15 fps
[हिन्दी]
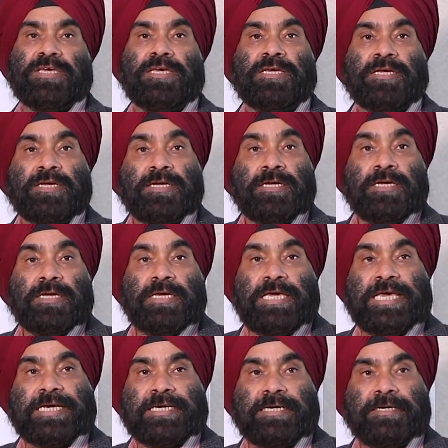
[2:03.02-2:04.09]
की
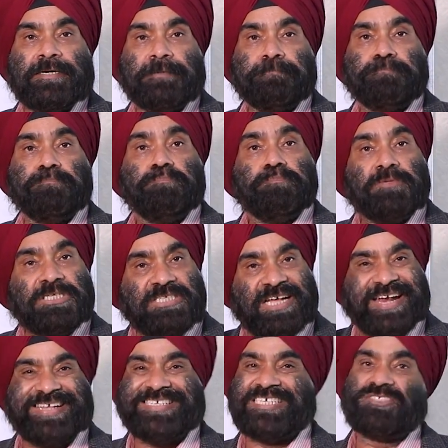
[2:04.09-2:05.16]
एक
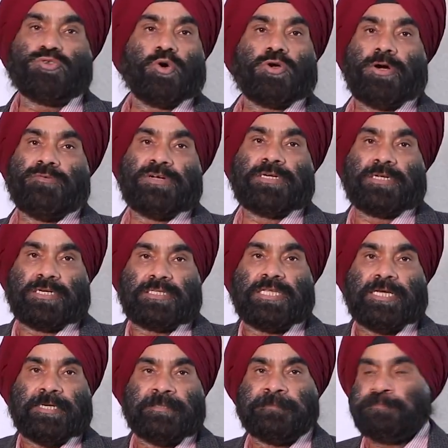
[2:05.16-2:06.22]
इंटेलिजेंस को गवर्न करता
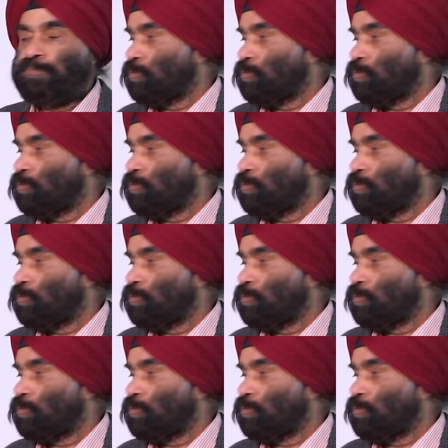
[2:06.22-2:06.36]
है